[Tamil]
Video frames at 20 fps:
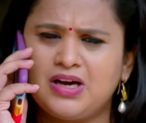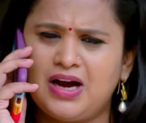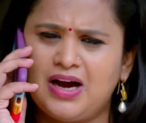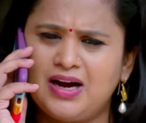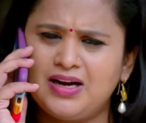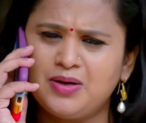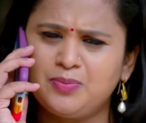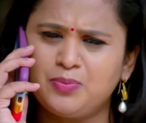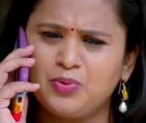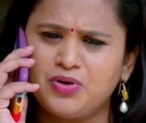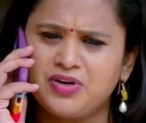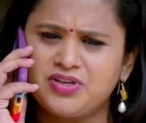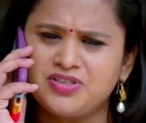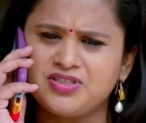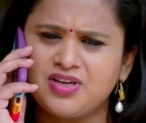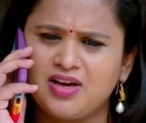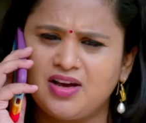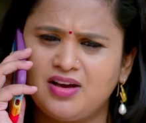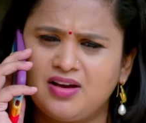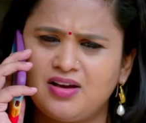காணாம
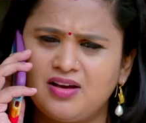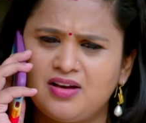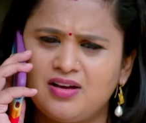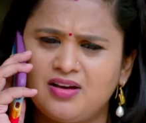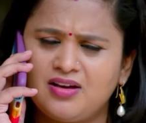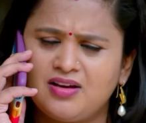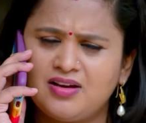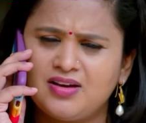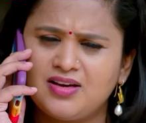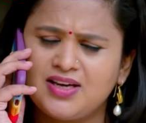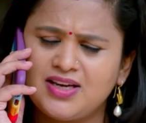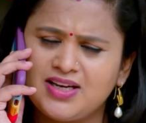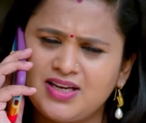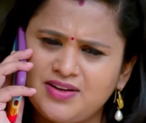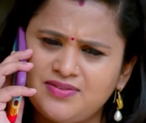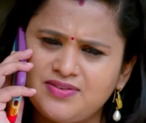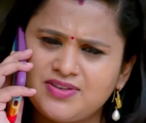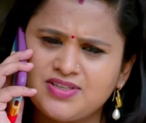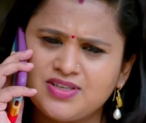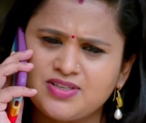போயிடுச்சா
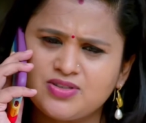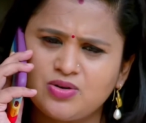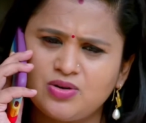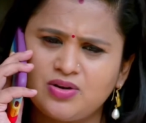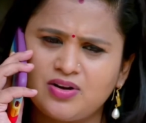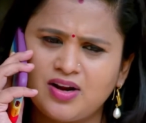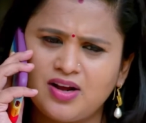என்ன விஜய்